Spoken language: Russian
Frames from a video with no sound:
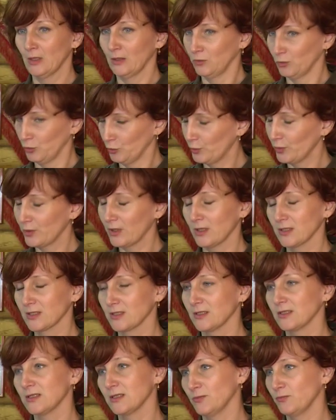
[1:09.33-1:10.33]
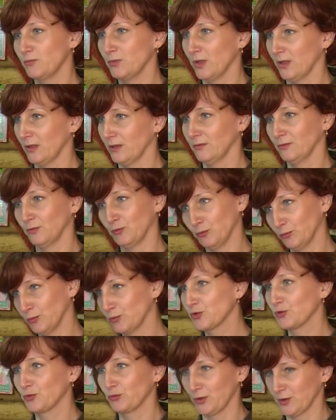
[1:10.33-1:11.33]
Ну и показать себя. Думаю,
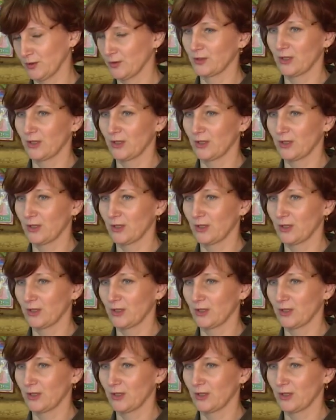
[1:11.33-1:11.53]
что у нас в